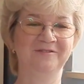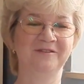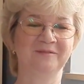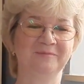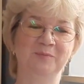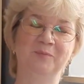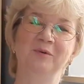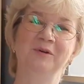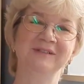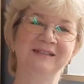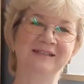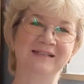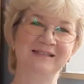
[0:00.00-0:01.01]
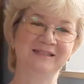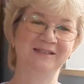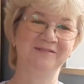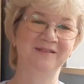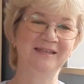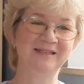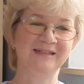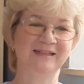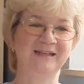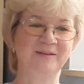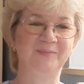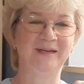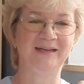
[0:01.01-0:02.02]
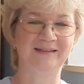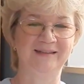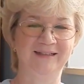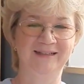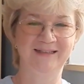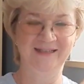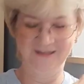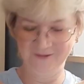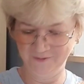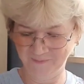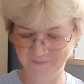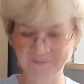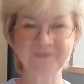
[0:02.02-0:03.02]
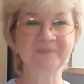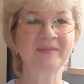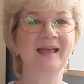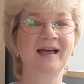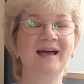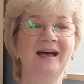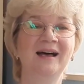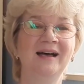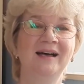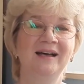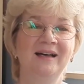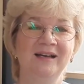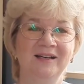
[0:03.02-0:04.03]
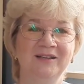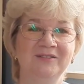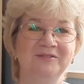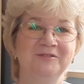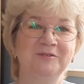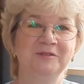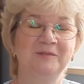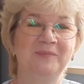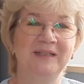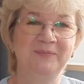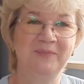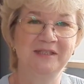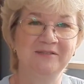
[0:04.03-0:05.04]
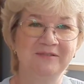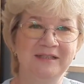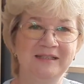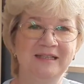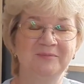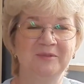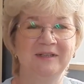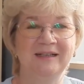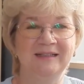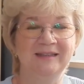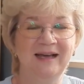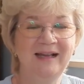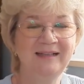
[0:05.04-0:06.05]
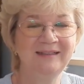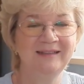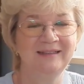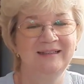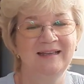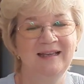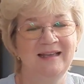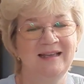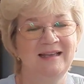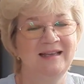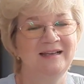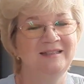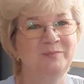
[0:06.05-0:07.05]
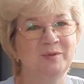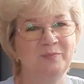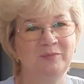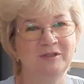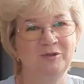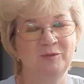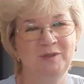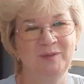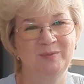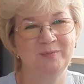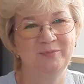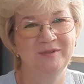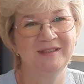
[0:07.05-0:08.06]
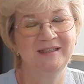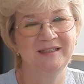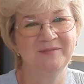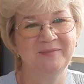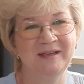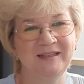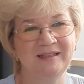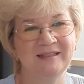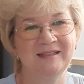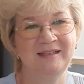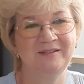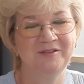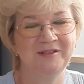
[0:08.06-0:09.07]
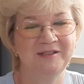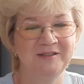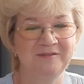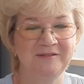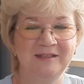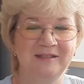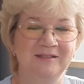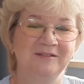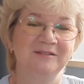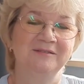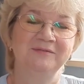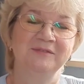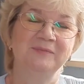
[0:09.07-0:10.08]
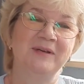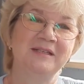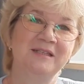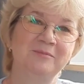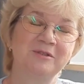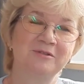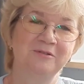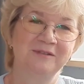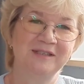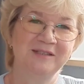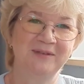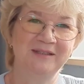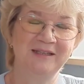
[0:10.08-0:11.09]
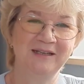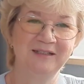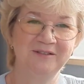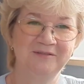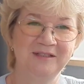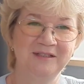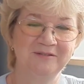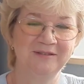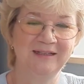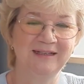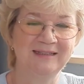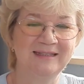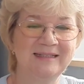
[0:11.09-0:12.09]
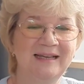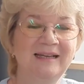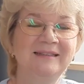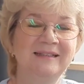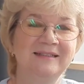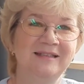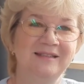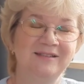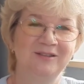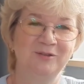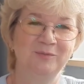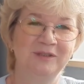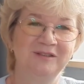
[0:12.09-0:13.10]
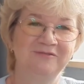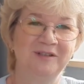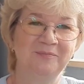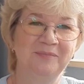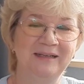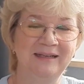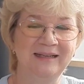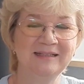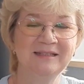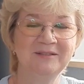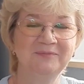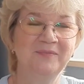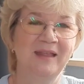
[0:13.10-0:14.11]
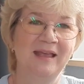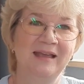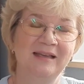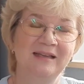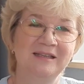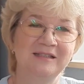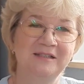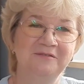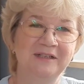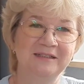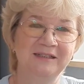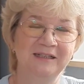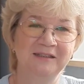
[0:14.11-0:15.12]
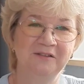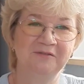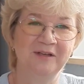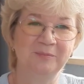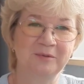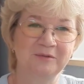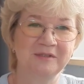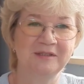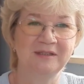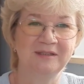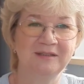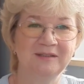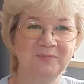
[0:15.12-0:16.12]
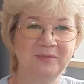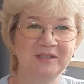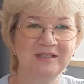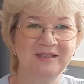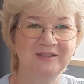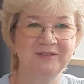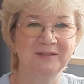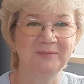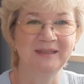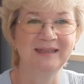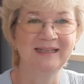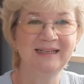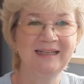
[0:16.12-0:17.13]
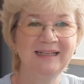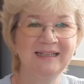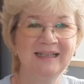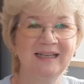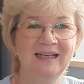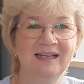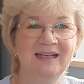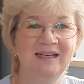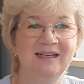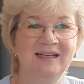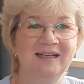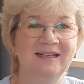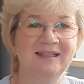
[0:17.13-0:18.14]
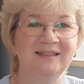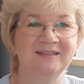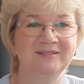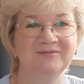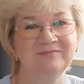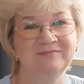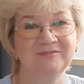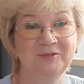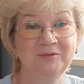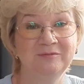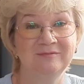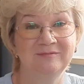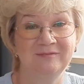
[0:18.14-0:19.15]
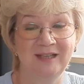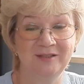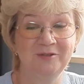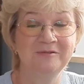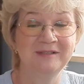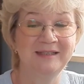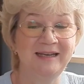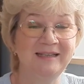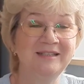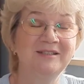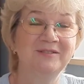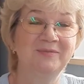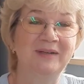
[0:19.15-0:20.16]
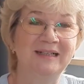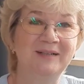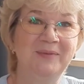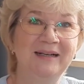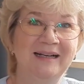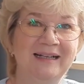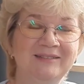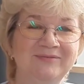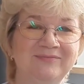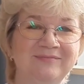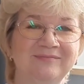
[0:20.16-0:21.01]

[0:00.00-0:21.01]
Фирмы Полы. Классная вещь, такая приятная к телу. Вот. Подписывайтесь на мой канал, чтобы не пропустить мои следующие видео. Спасибо, что досмотрели видео до конца. Надеюсь, оно было вам полезным. Если возникли вопросы, пишите в комментарии. А, ну, до новых встреч. Пока-пока.